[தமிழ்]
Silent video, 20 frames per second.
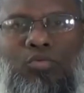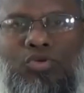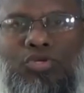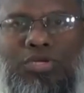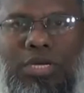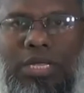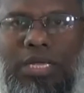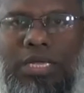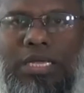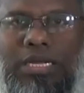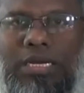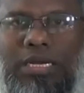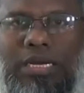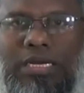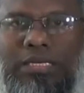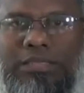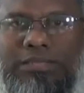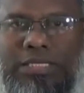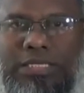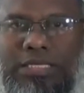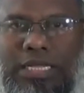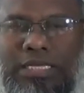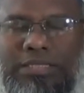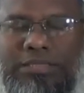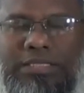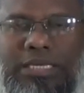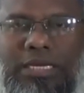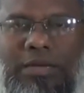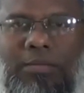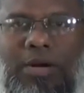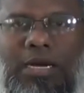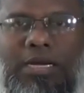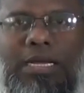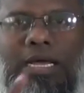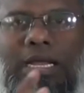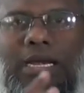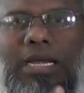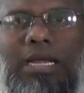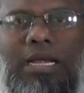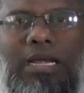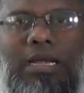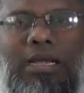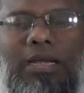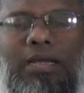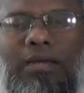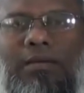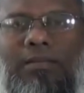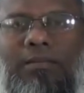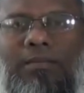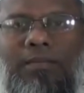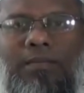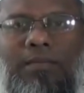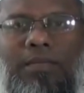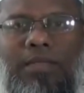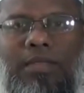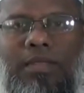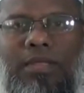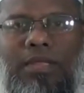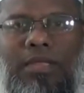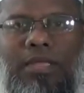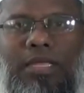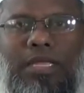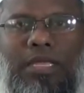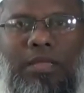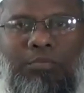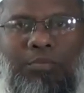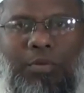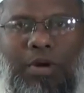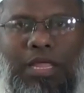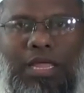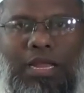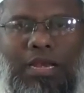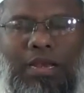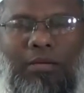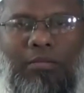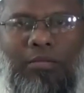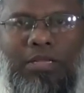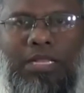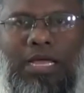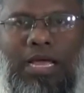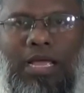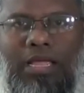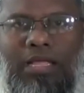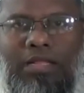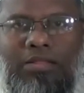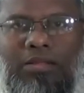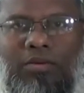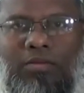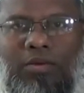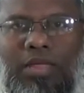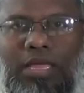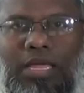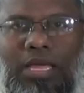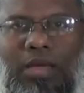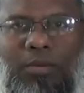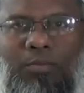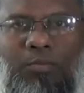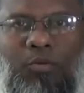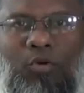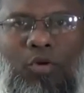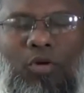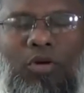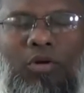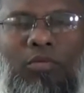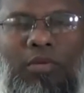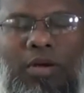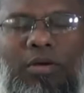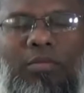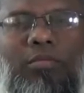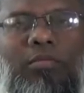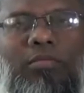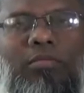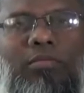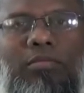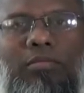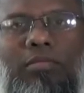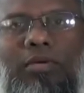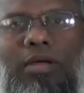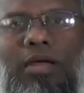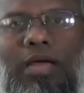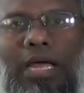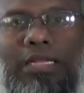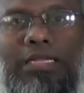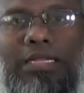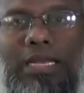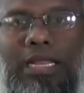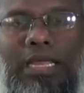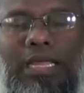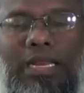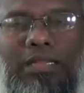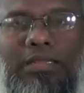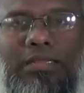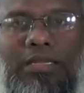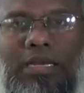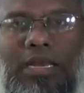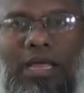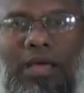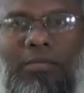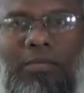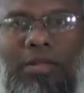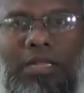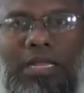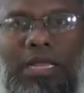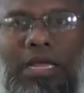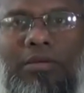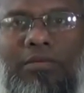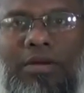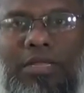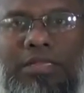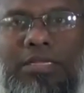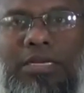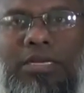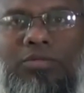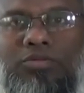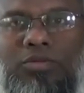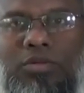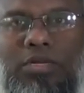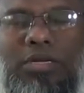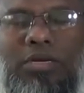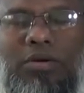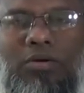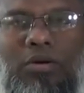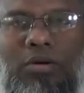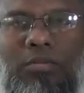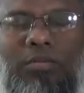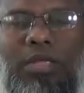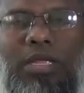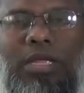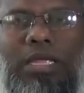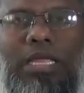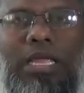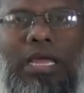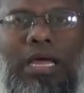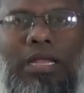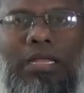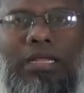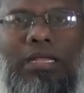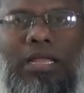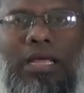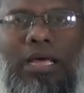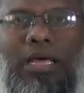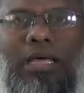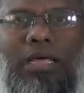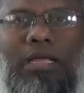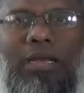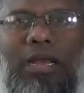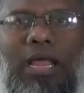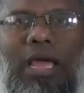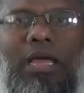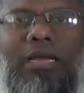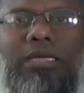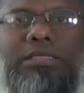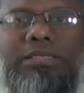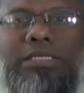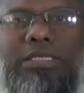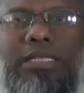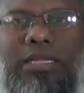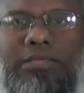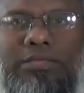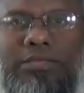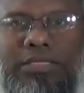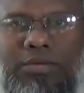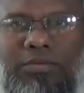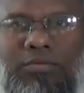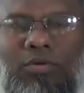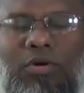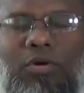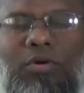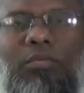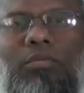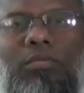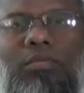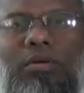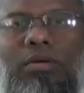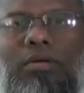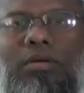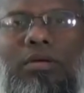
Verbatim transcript: முஸ்லிக்கின்கள் சஜிதா செய்ய மாட்டார்கள் இப்படி எல்லாம் அந்த ஆயத்தினுடைய பொருள் வரும் அந்த நேரத்தில் நாம் அல்லாஹ்விடத்திலே சொல்கின்றோம் யா அல்லாஹ் நாங்கள் செய்தா செய்வோம்